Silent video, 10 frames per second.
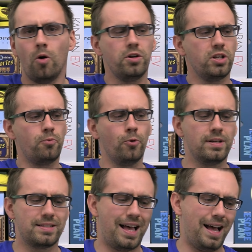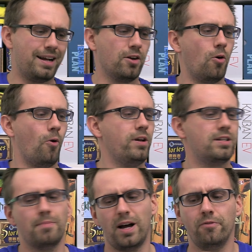Und ich würde sagen,
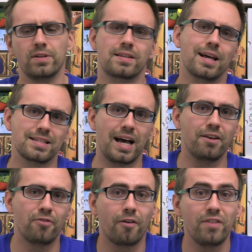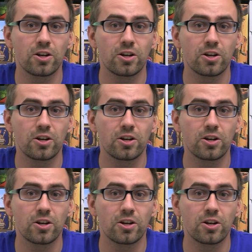heute machen wir es ganz einfach,